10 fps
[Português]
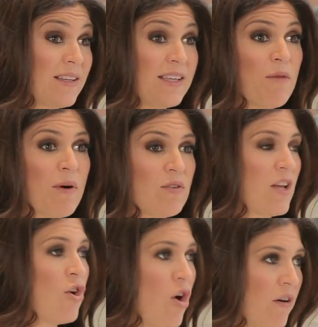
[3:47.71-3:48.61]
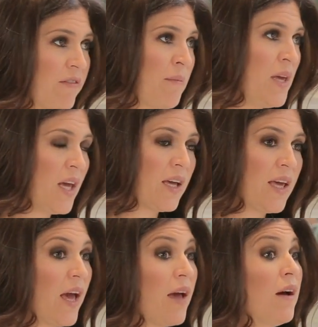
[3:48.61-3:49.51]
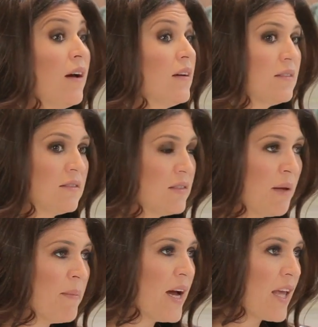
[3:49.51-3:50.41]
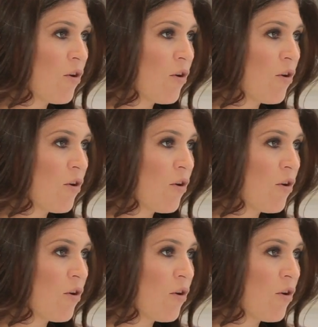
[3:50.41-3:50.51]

que é uma coisa nova minha, que é ser mãe.